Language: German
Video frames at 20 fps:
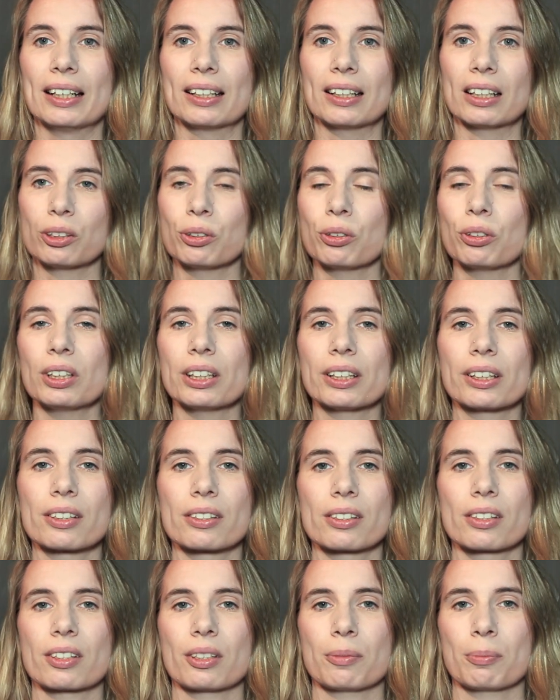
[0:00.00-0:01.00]
Natürlich
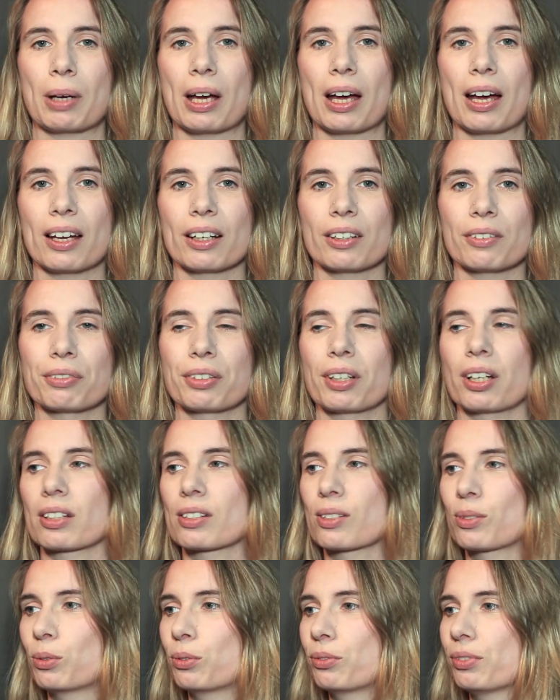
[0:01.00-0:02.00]
ist es immer
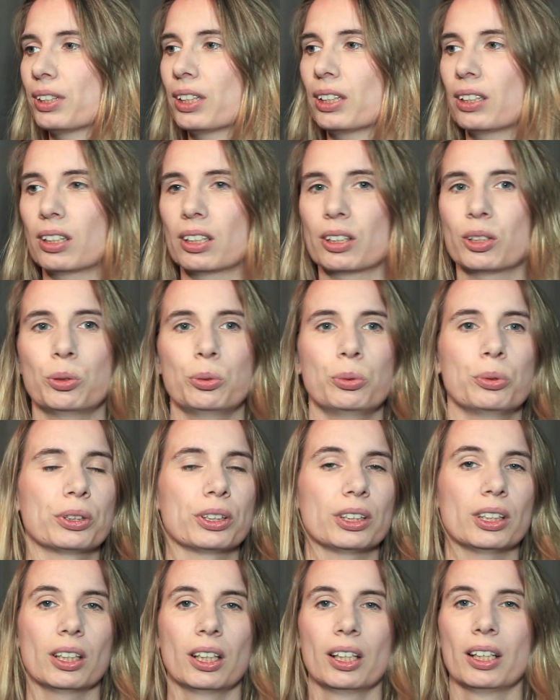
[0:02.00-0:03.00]
einfach, so wie jeder
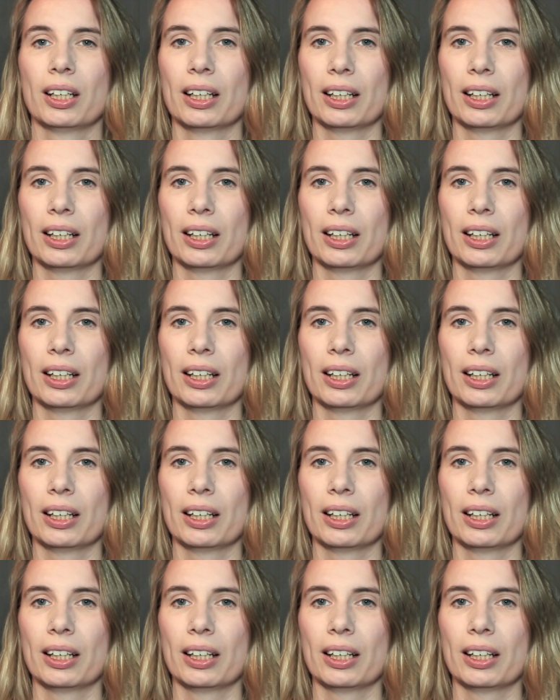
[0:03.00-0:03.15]
Touri,